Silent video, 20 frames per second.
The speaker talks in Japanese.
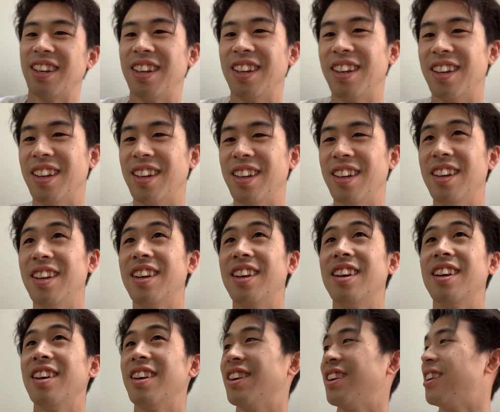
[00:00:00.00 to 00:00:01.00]
どのくらい
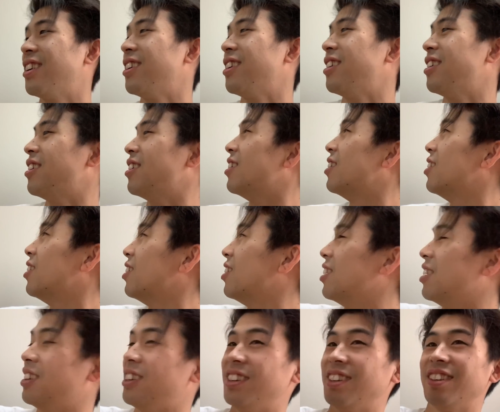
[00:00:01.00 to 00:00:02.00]
違うの大きさ。
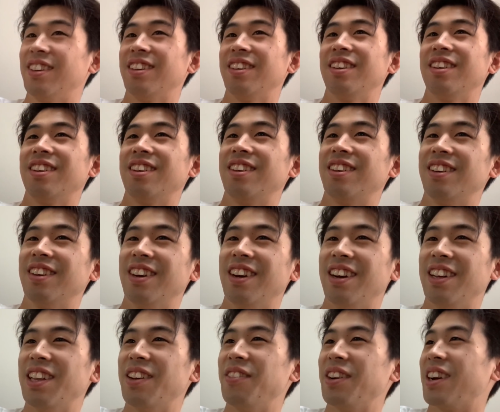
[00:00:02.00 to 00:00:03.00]
はい。
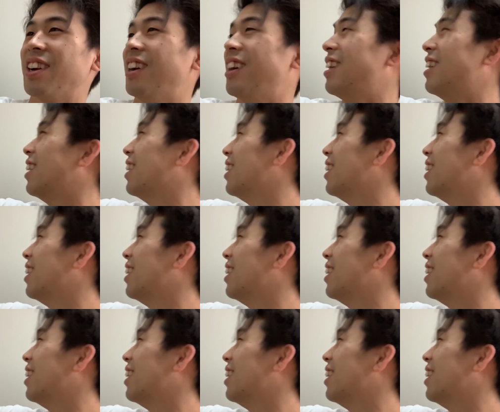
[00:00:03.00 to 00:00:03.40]
あ、ダメか。